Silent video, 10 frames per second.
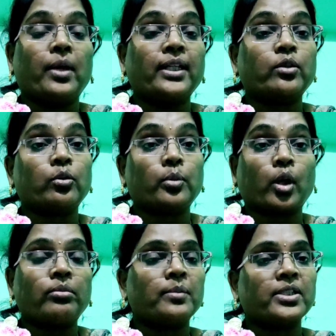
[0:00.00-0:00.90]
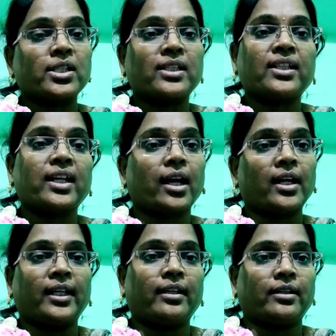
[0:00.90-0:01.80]
మనకు ప్రాబ్లం ఇచ్చిందే
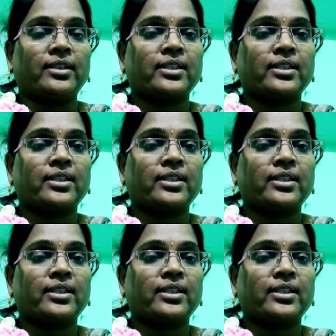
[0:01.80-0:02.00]
ఆయన